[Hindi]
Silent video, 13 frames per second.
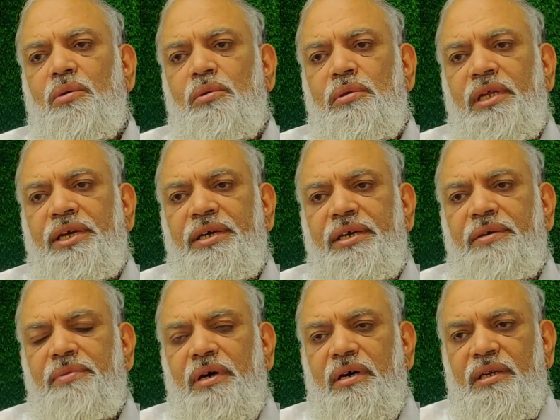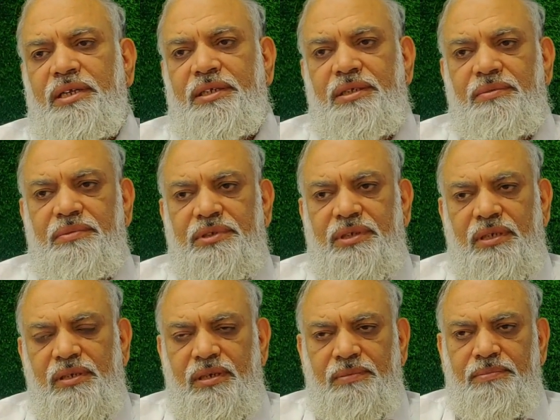
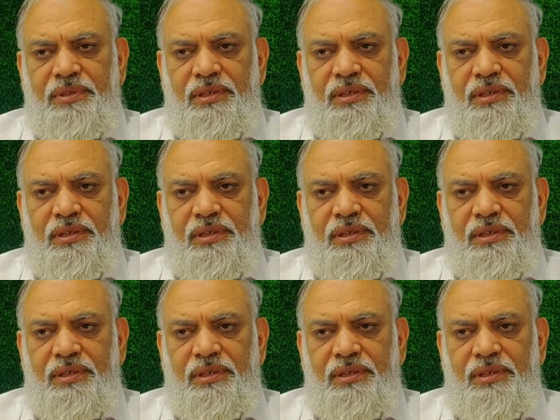वसलम